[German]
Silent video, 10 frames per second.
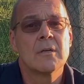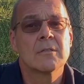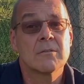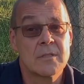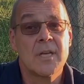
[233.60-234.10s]

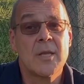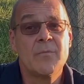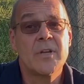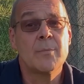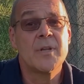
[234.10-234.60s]
Sonst
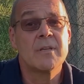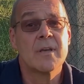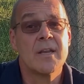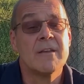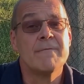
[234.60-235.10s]
erleben wir nämlich
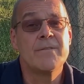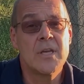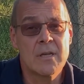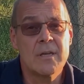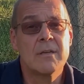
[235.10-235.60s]
eine
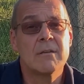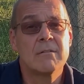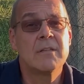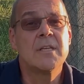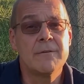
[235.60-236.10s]
wirklich
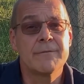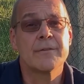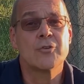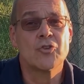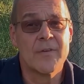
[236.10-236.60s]
tief
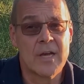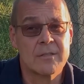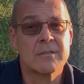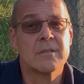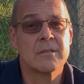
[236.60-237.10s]

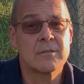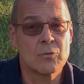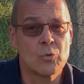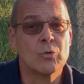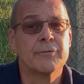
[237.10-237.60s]
schwarze
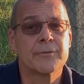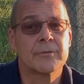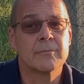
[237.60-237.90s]
Zukunft.